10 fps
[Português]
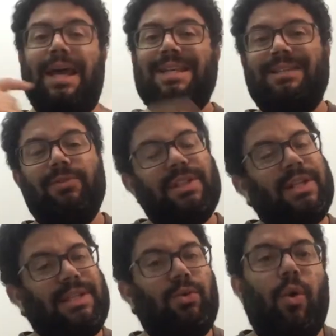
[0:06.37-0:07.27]
Se você,
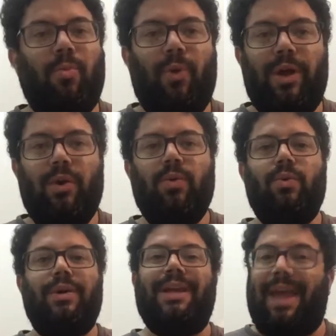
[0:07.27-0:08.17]
assim como eu,
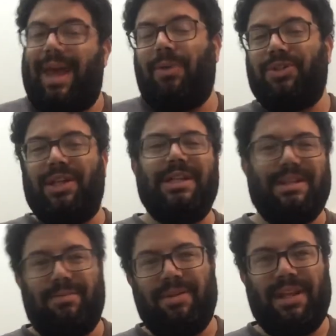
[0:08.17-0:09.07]
quer
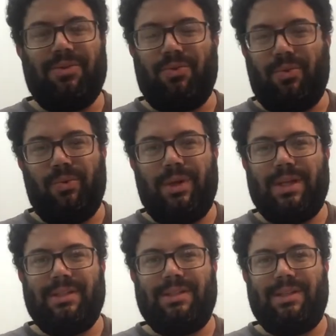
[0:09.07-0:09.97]
utilizar
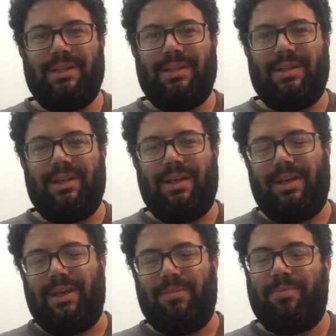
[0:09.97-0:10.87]
miniaturas e,
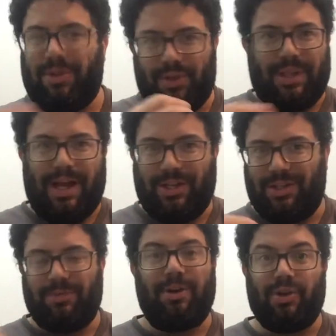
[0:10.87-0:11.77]
e
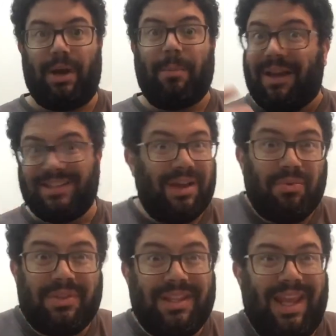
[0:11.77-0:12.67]
personagens para jogar, mas não
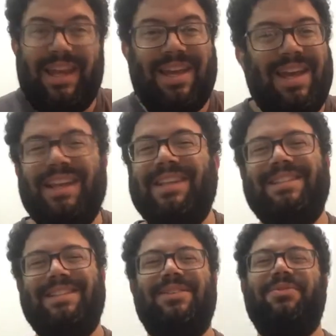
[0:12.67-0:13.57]
tem eles, não,